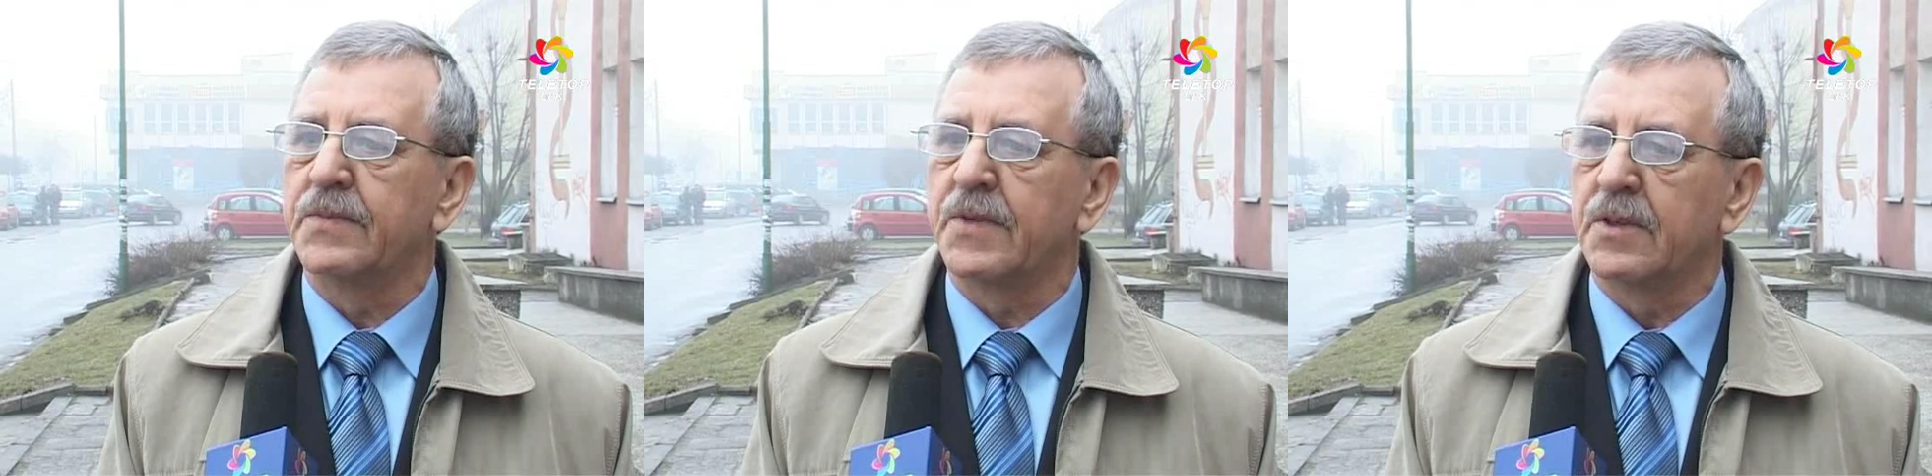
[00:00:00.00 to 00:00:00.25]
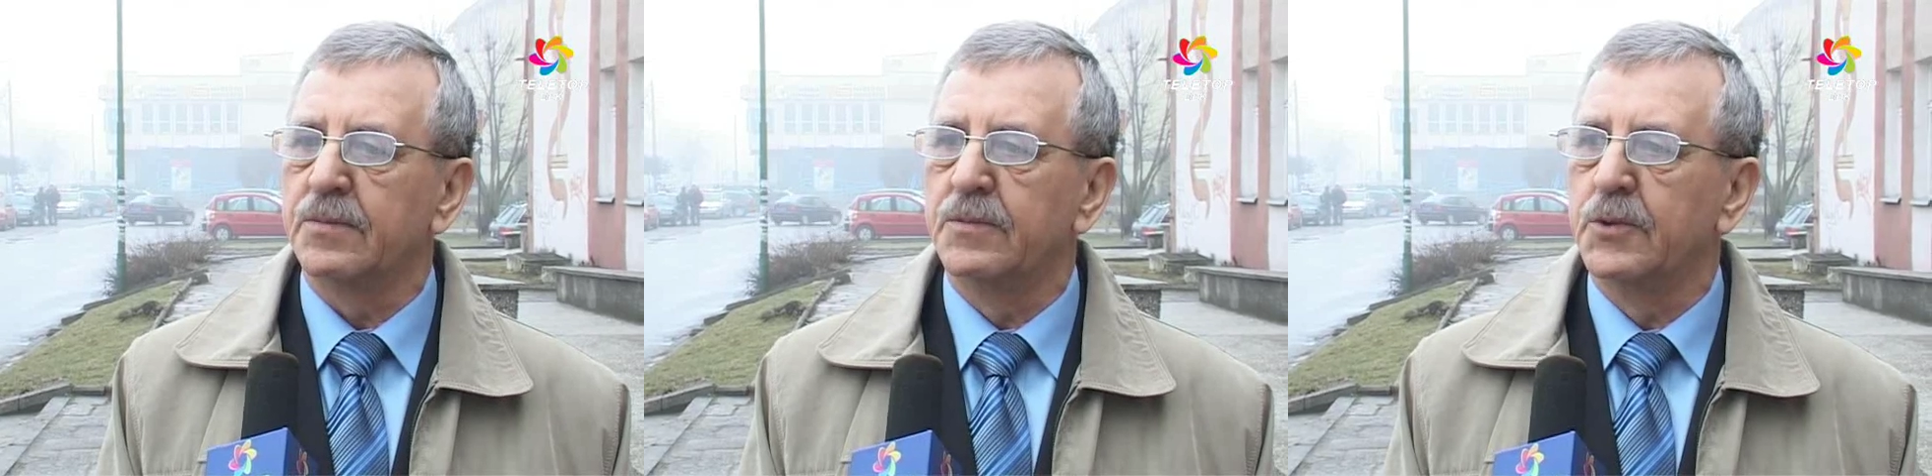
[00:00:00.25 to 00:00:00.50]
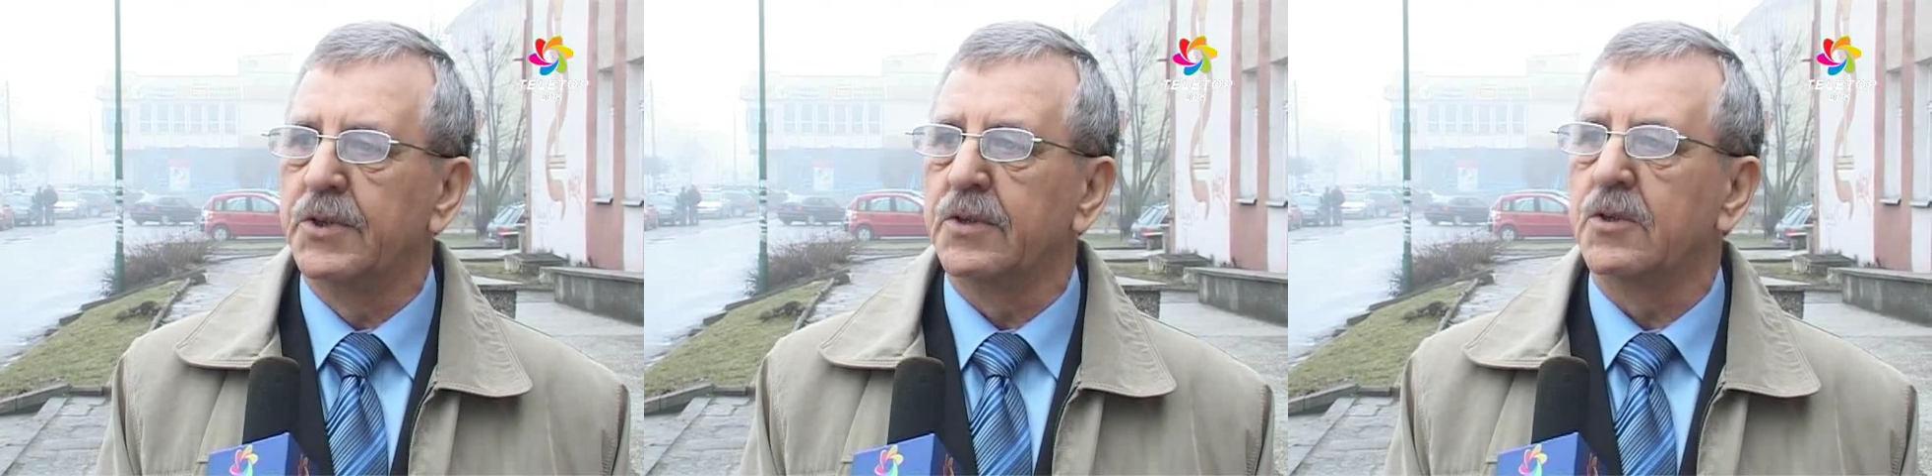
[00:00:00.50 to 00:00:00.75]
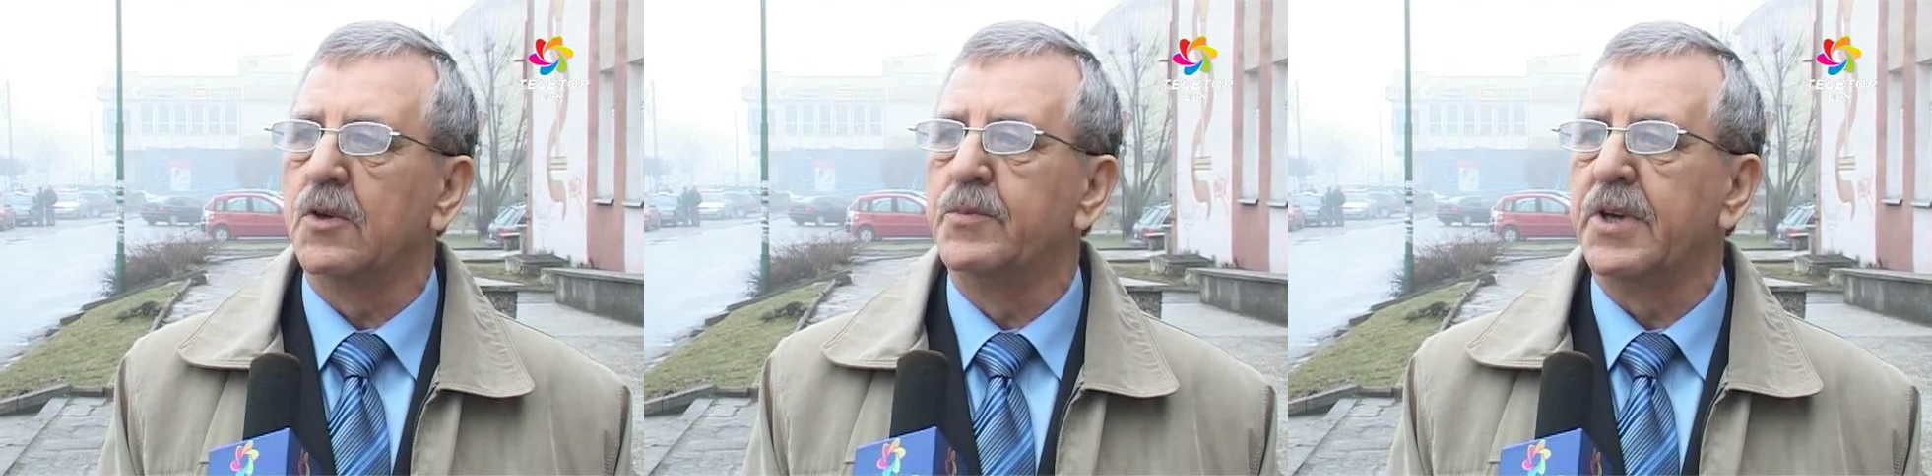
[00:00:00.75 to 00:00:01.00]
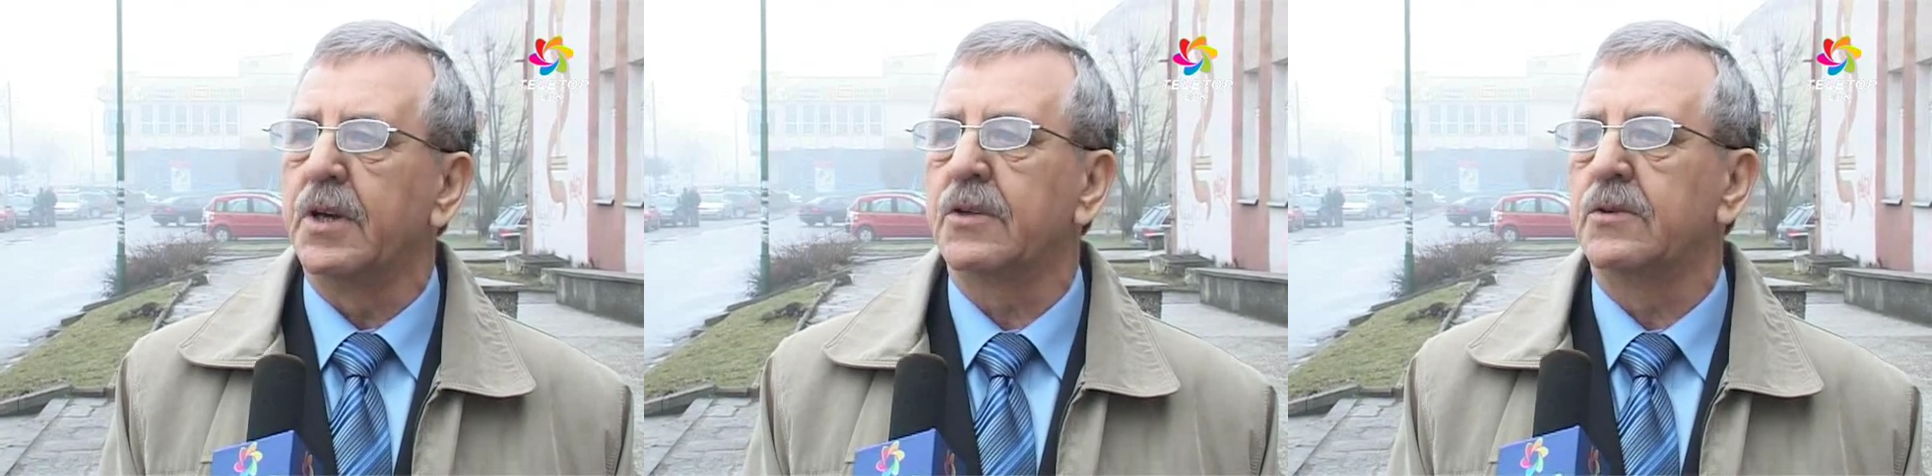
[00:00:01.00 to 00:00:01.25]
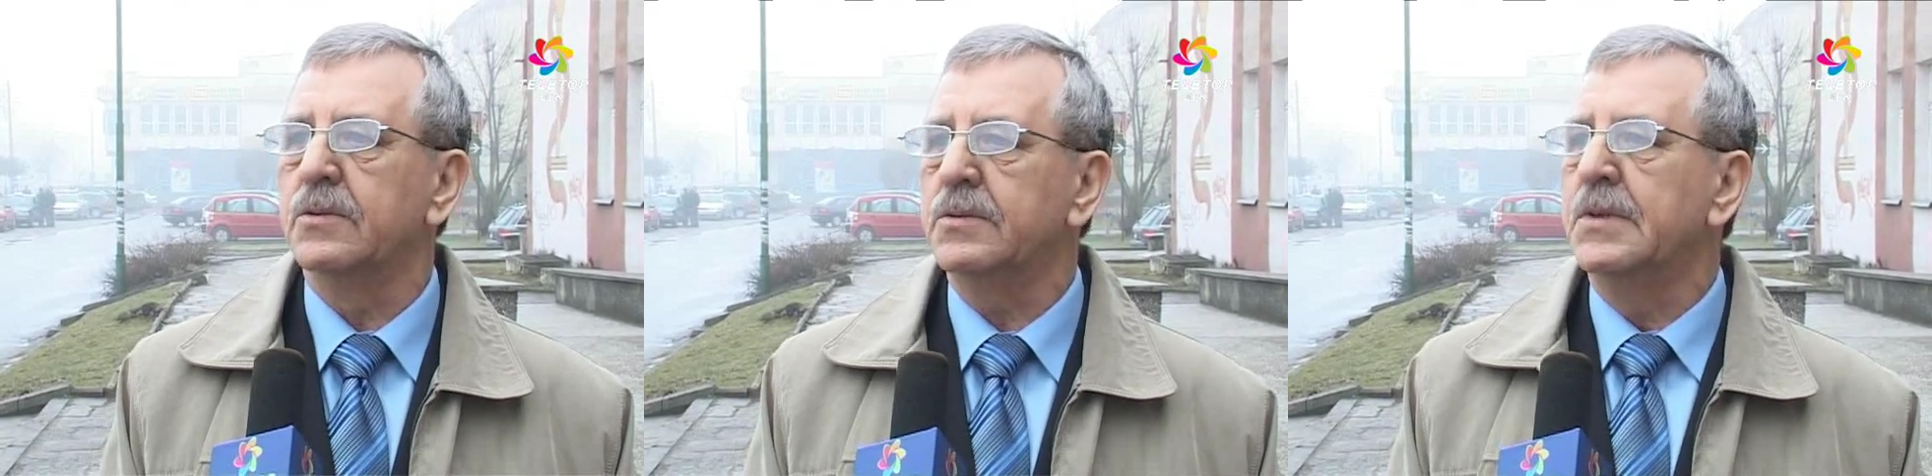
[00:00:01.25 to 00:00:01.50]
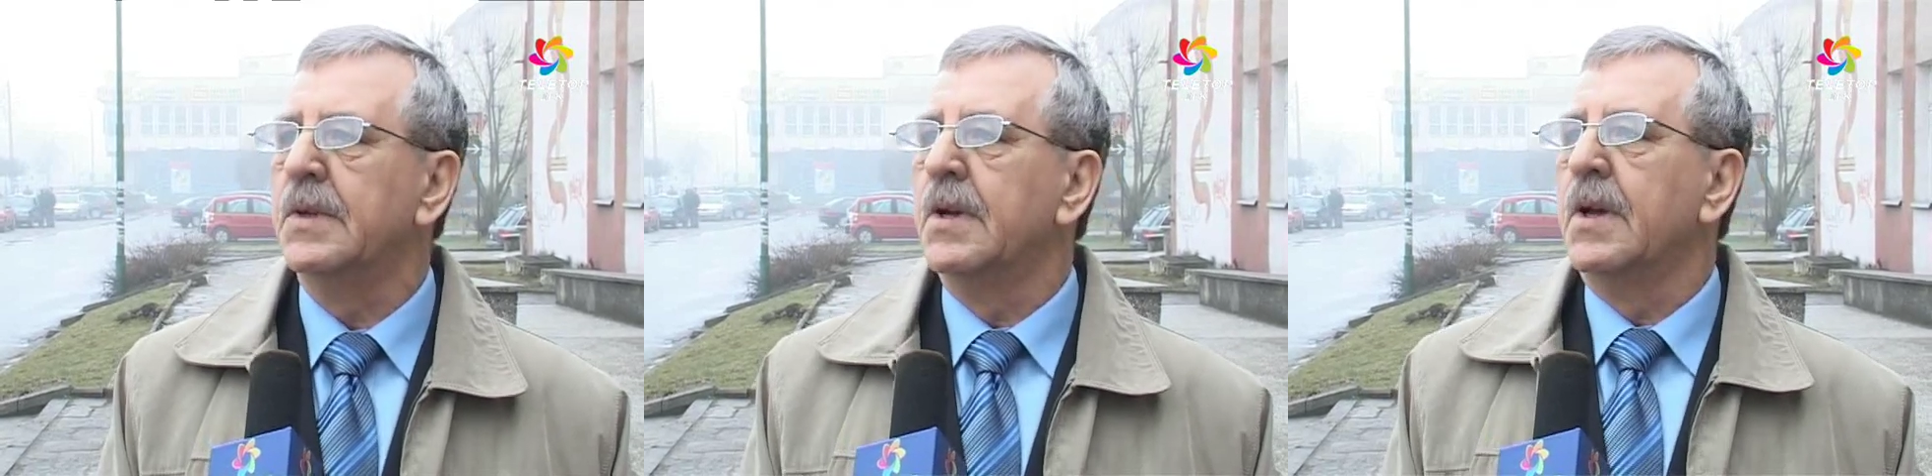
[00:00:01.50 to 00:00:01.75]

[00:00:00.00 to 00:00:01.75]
tego budynku, obiektu.